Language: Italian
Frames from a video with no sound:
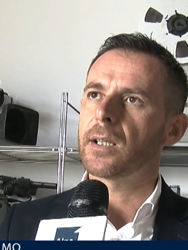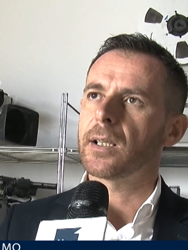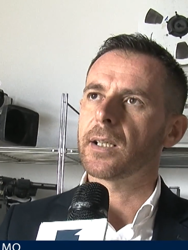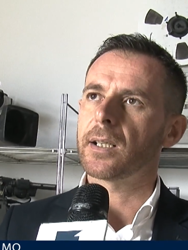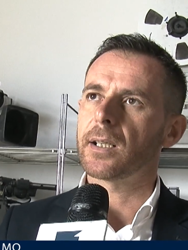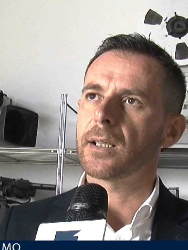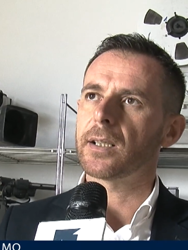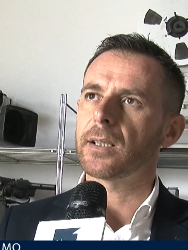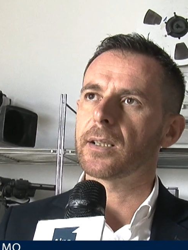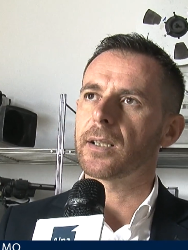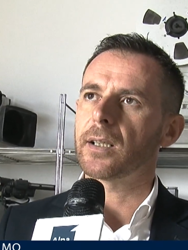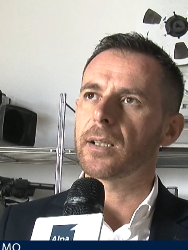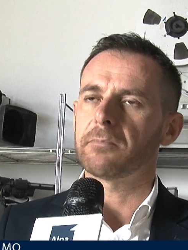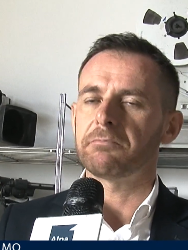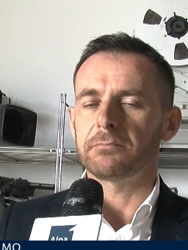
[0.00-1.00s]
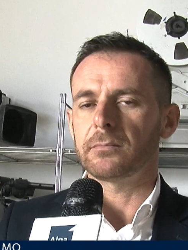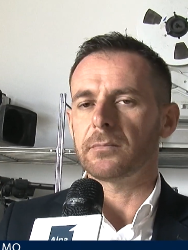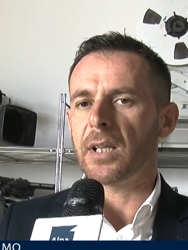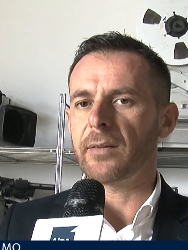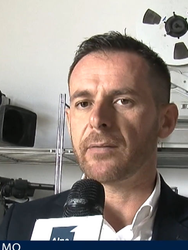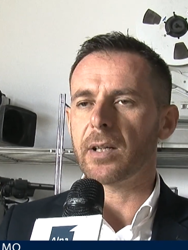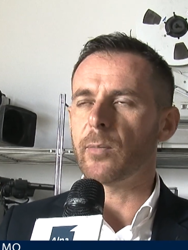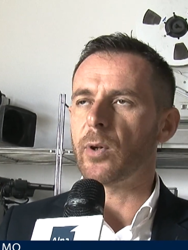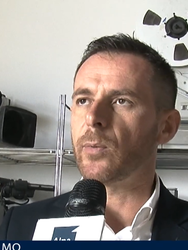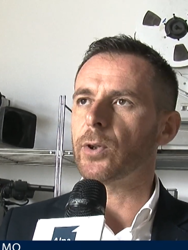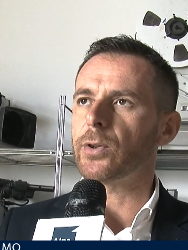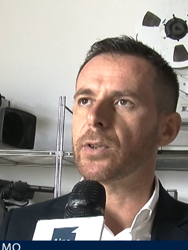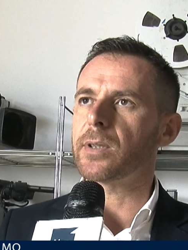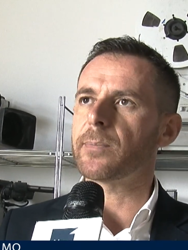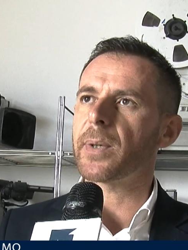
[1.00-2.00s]
eh, avremo
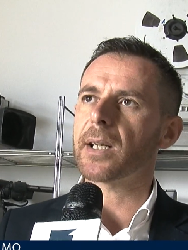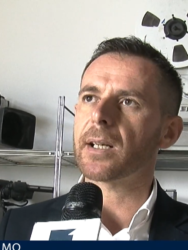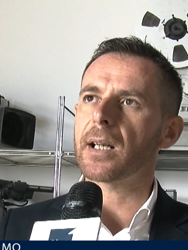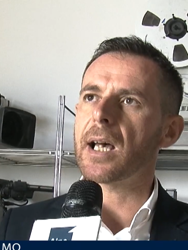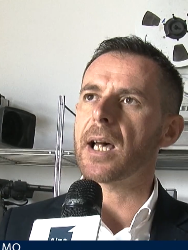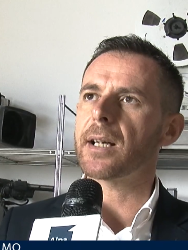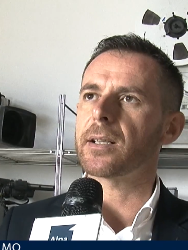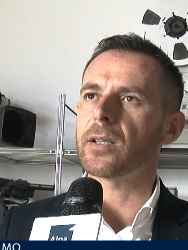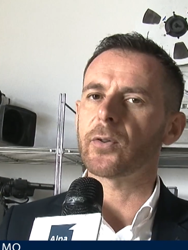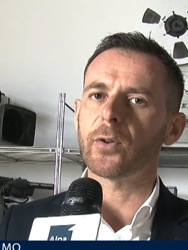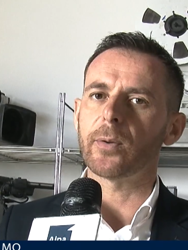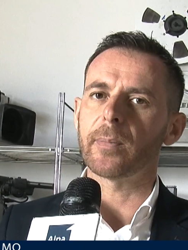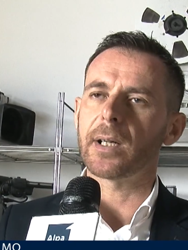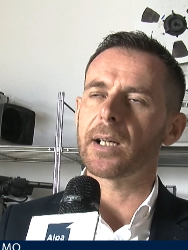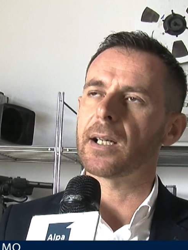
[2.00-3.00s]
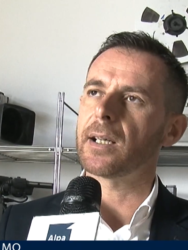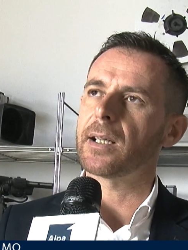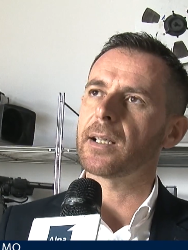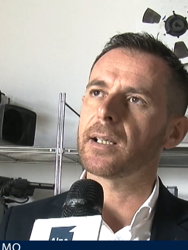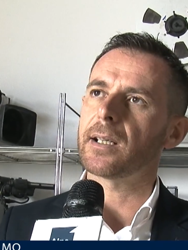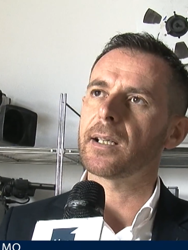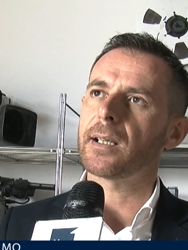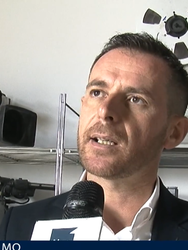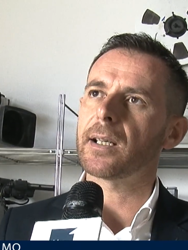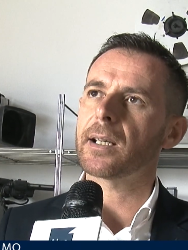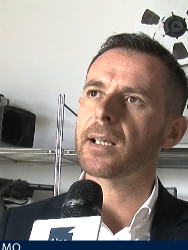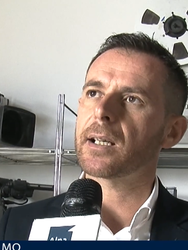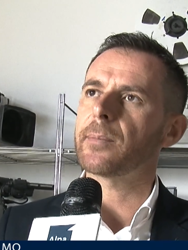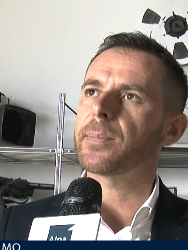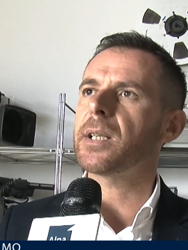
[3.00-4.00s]
modo di parlarne insomma, e,
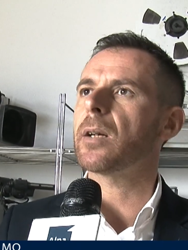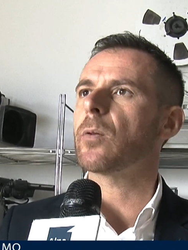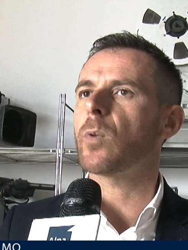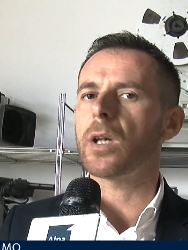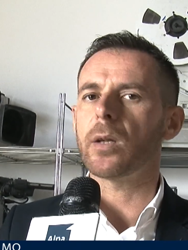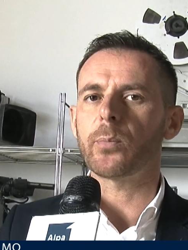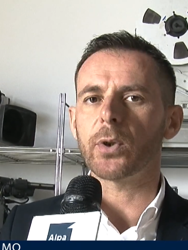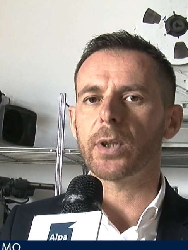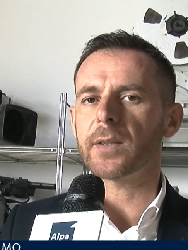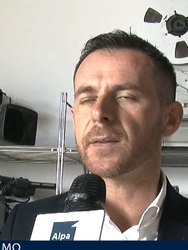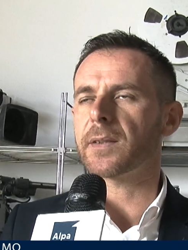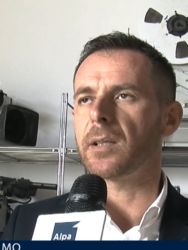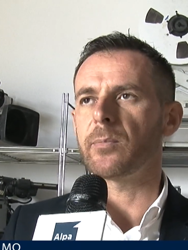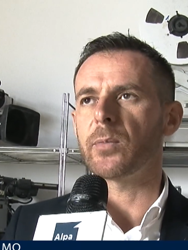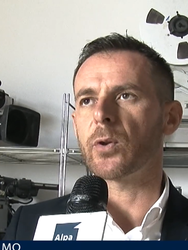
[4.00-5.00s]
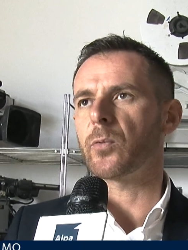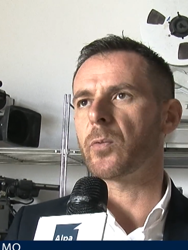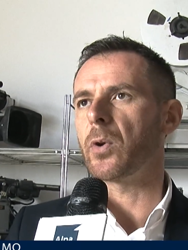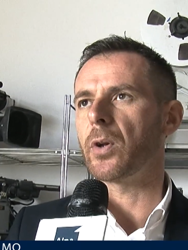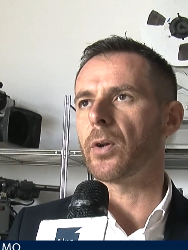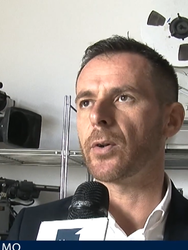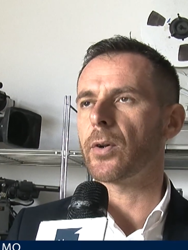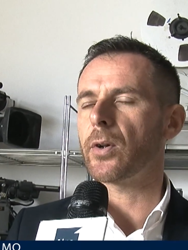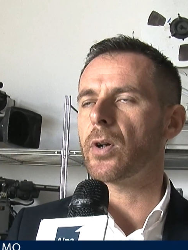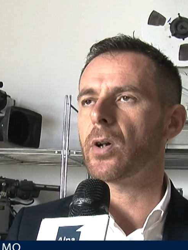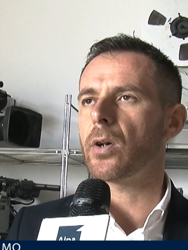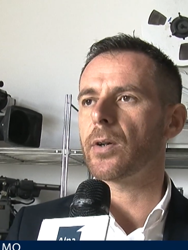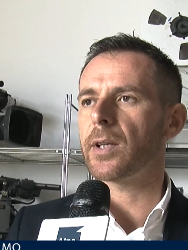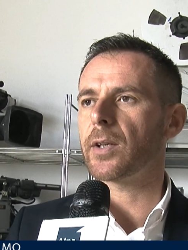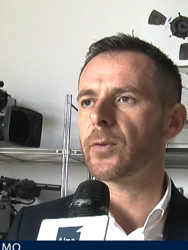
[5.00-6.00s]
e, capire quale può essere il mio ruolo, non
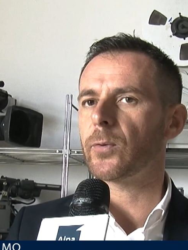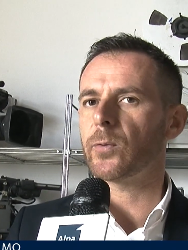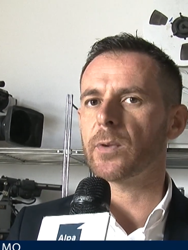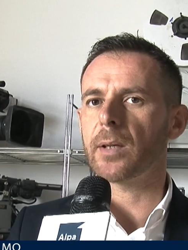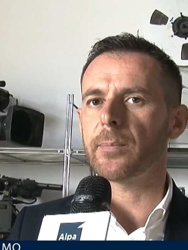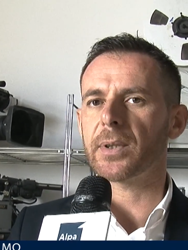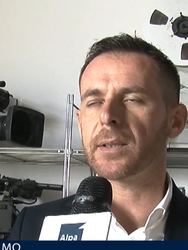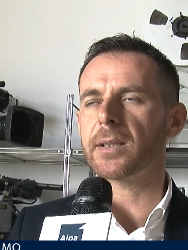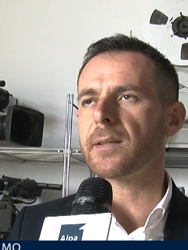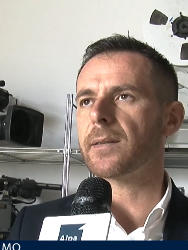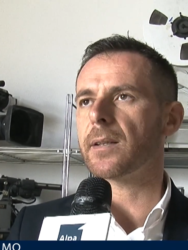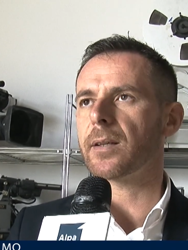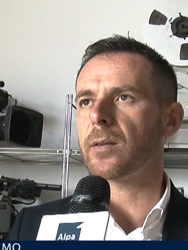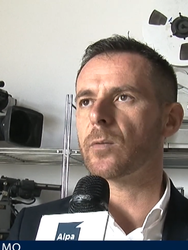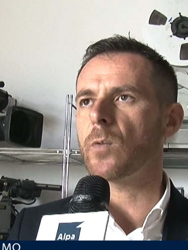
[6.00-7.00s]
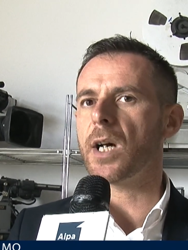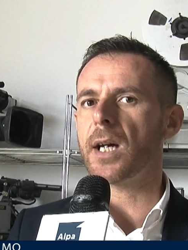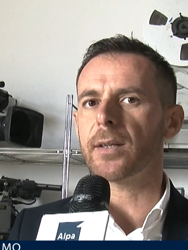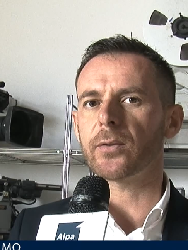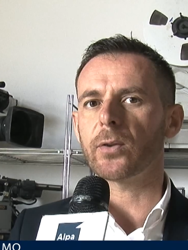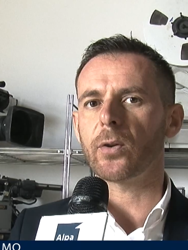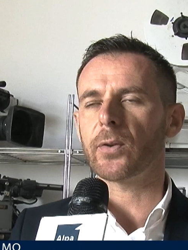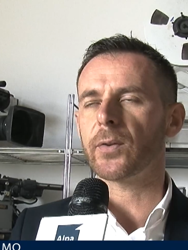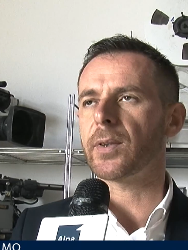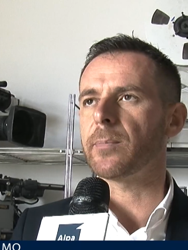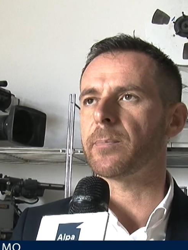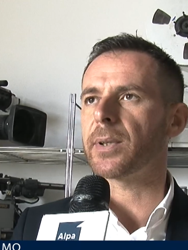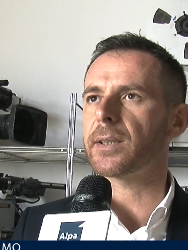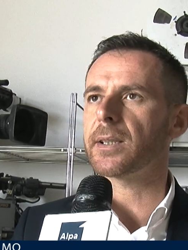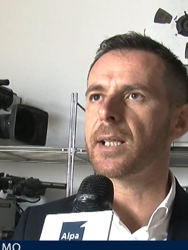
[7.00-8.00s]
ho nessuna pretesa al riguardo, l'ho
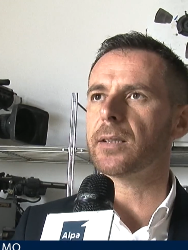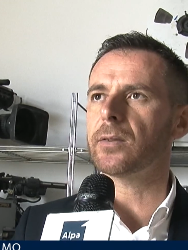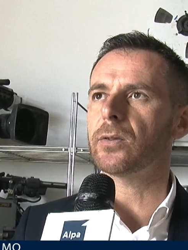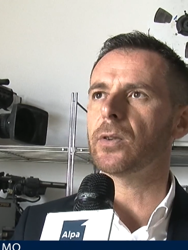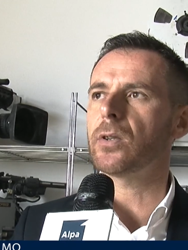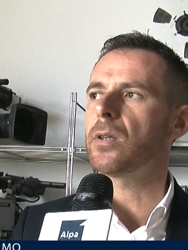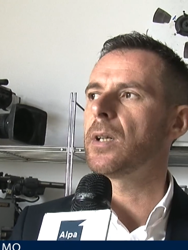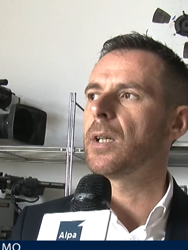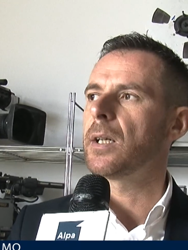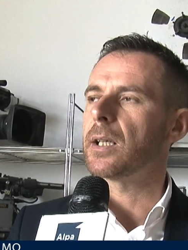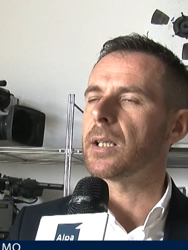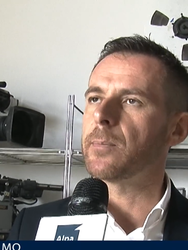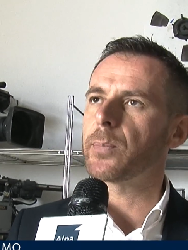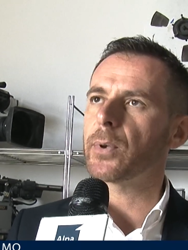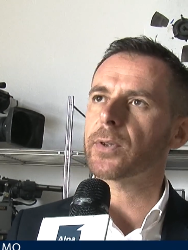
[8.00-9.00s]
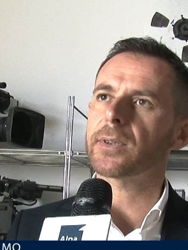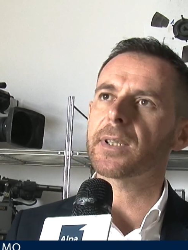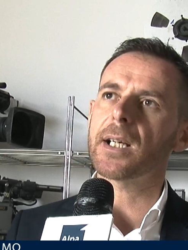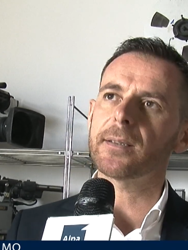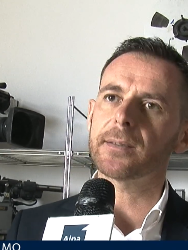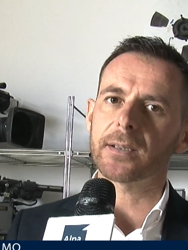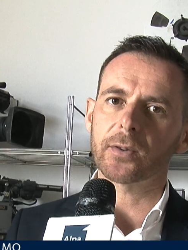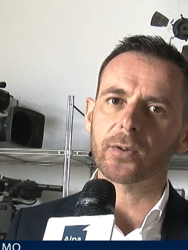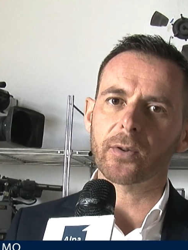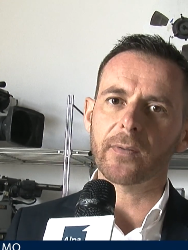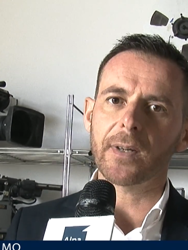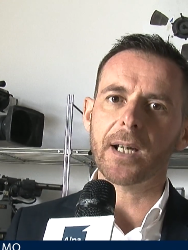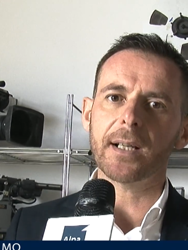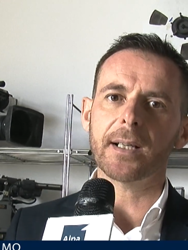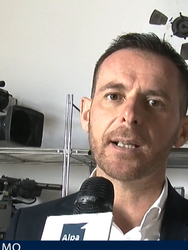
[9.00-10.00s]
sempre detto, l'importante è
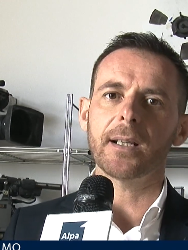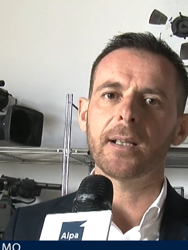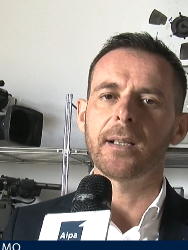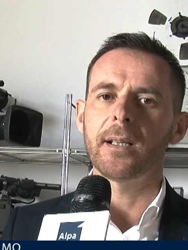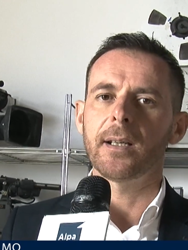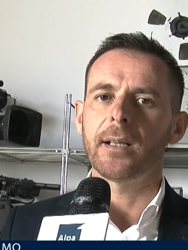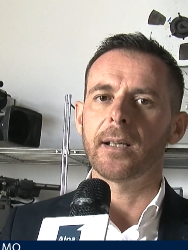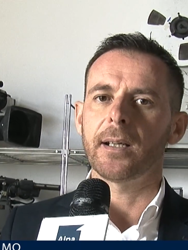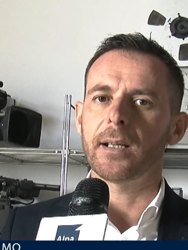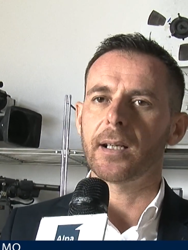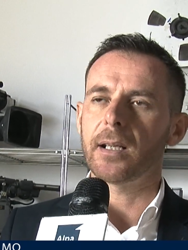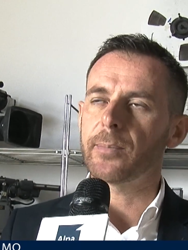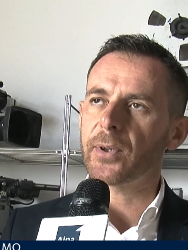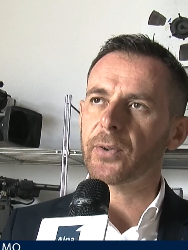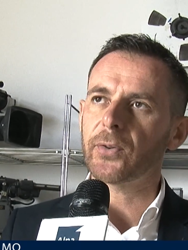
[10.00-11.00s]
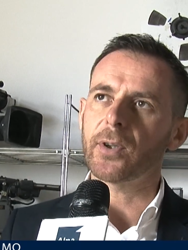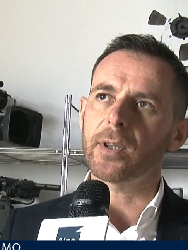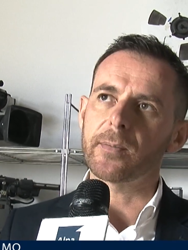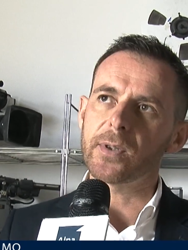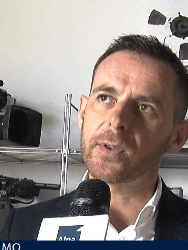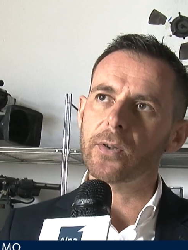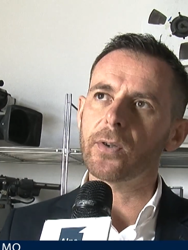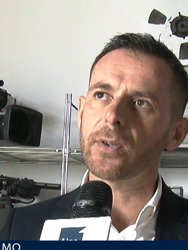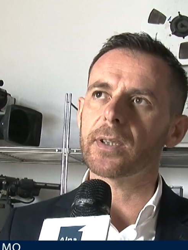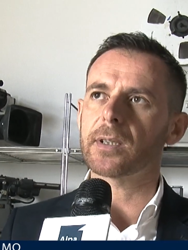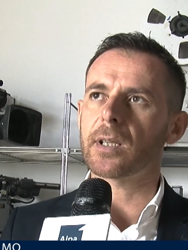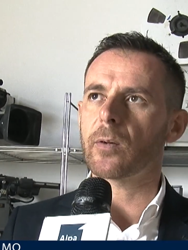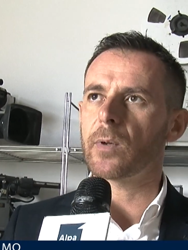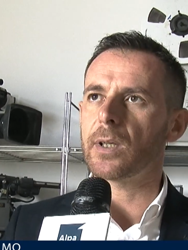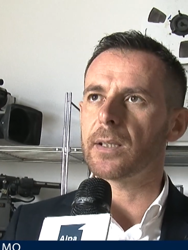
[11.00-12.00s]
trovare eh, le persone migliori
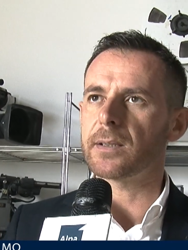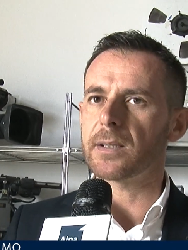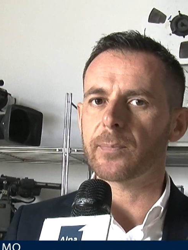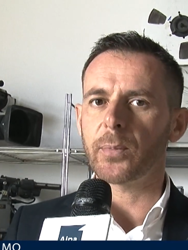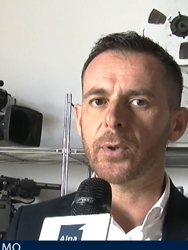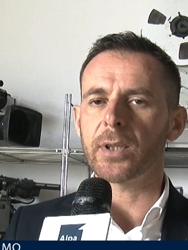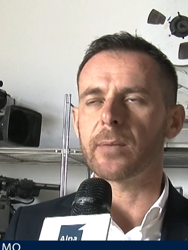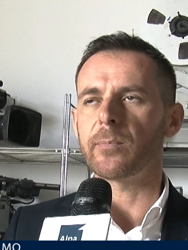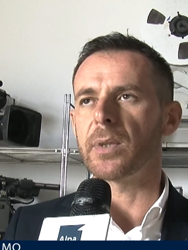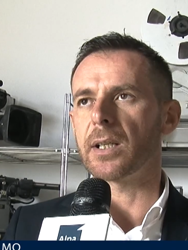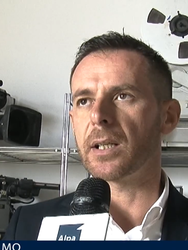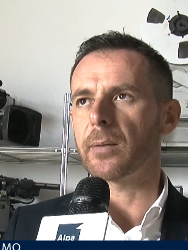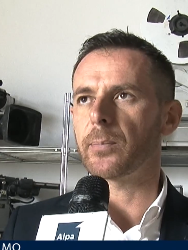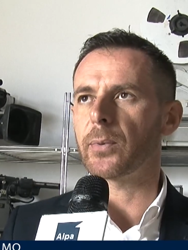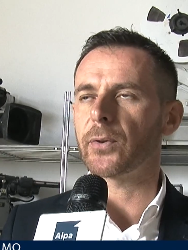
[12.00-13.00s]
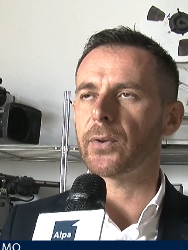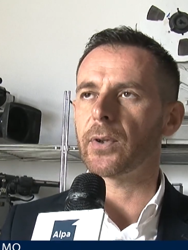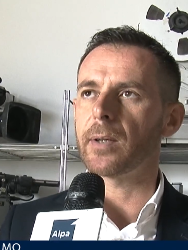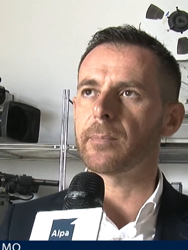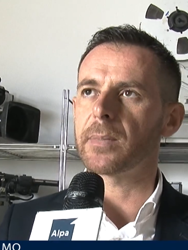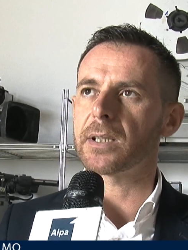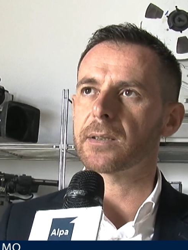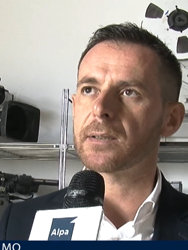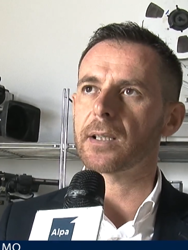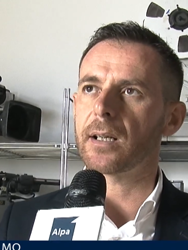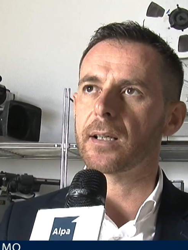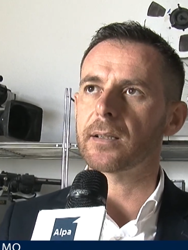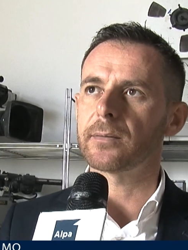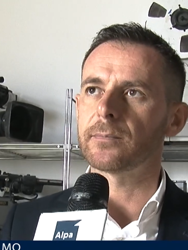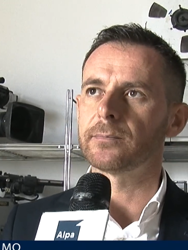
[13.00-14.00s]
tra quelle disponibili che possono
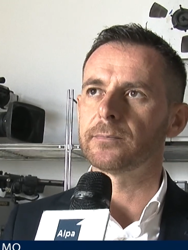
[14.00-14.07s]
amministrare.